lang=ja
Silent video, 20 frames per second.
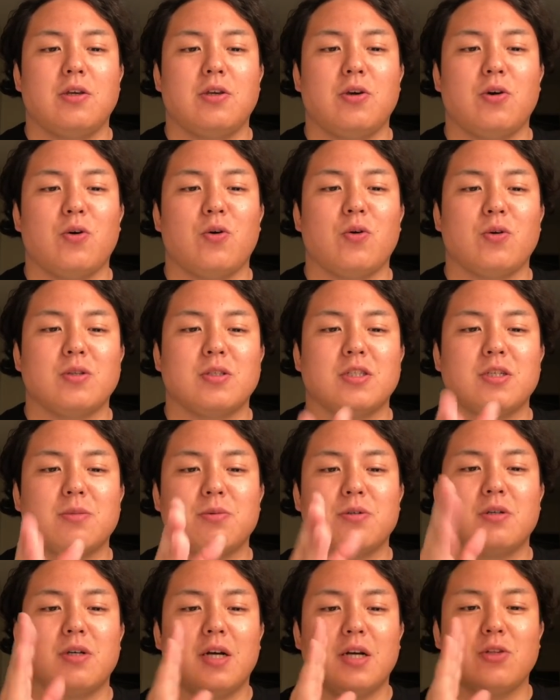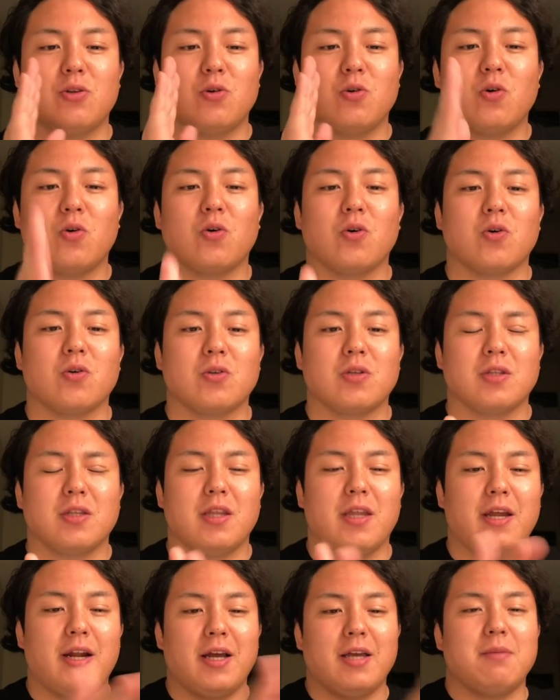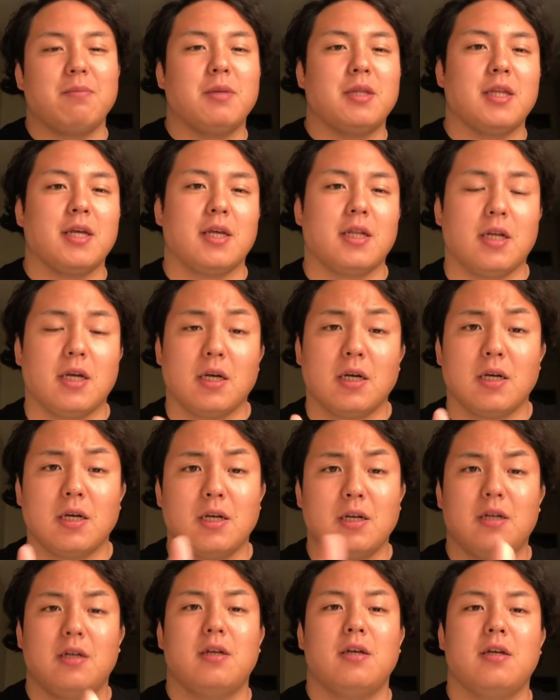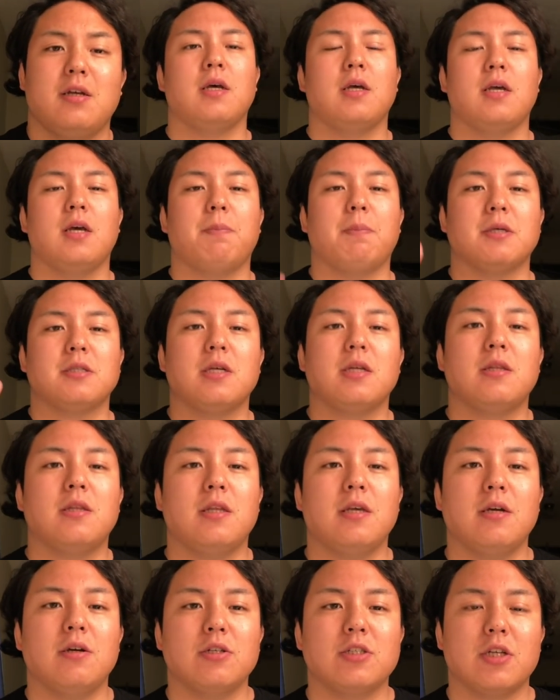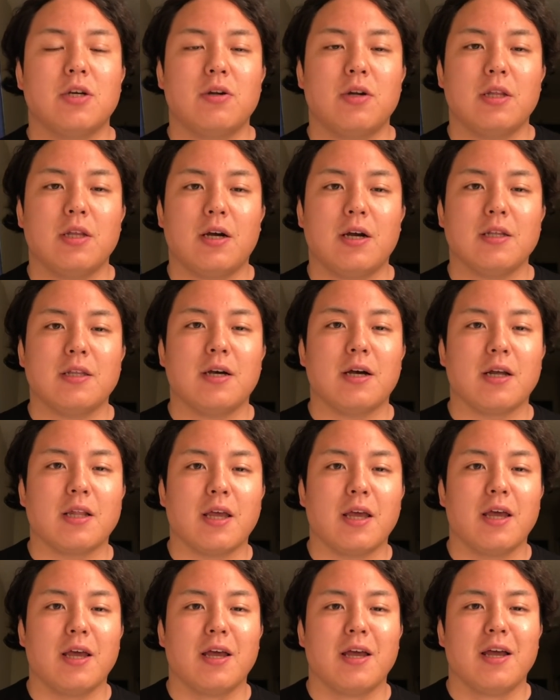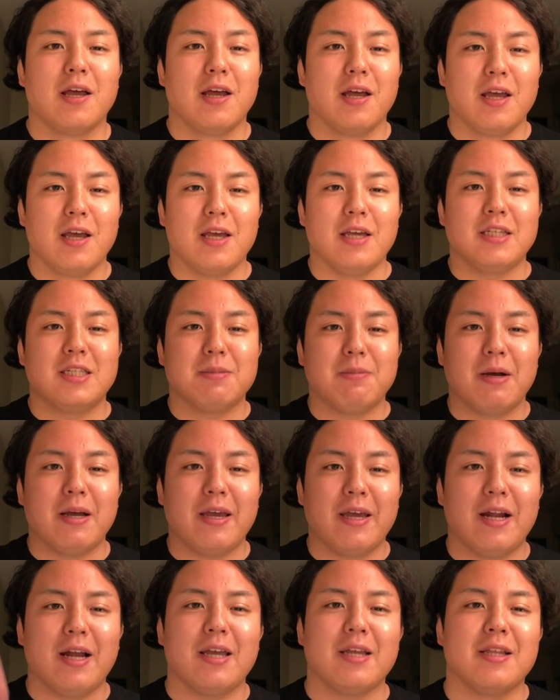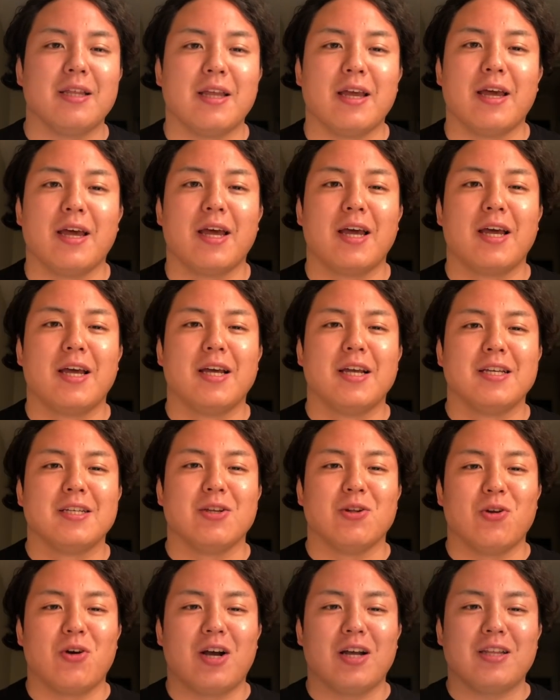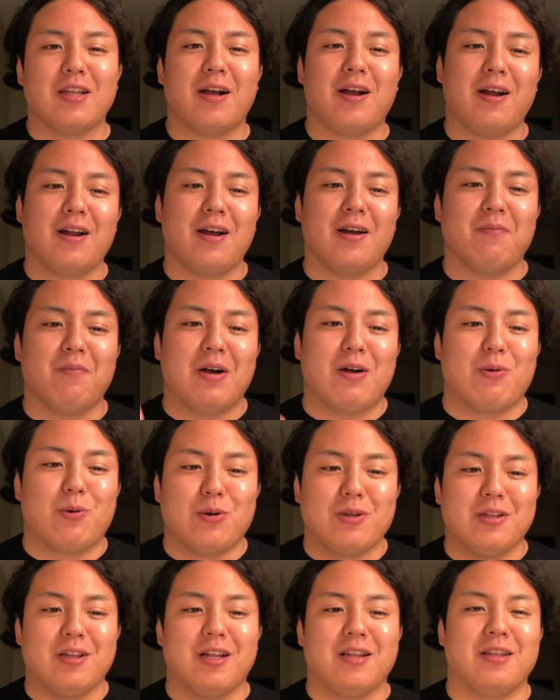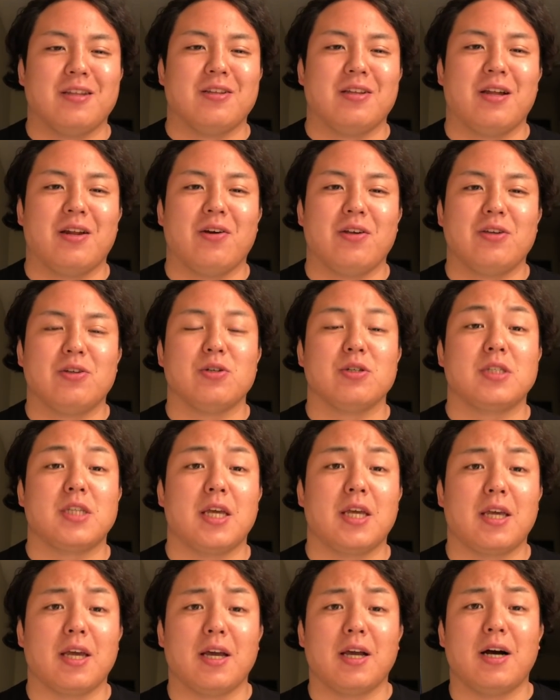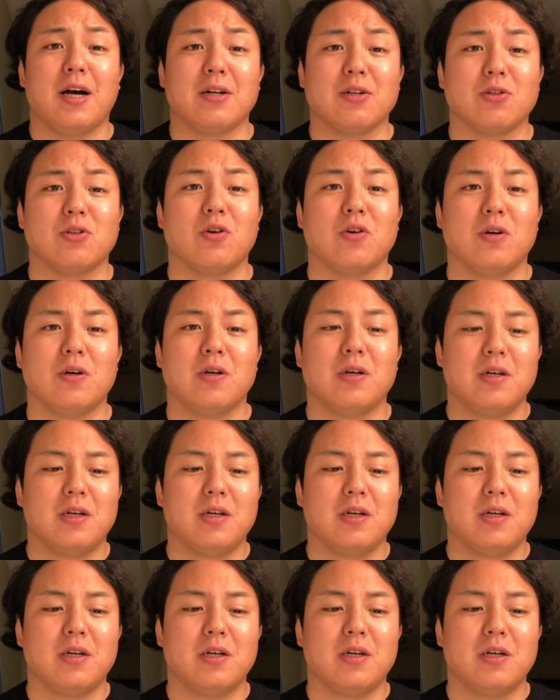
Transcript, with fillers: 今日自分がどの子狙いみたいな。やっぱセッティングしてくれた方がね、一番偉いんで、その方から、優勢権があると。は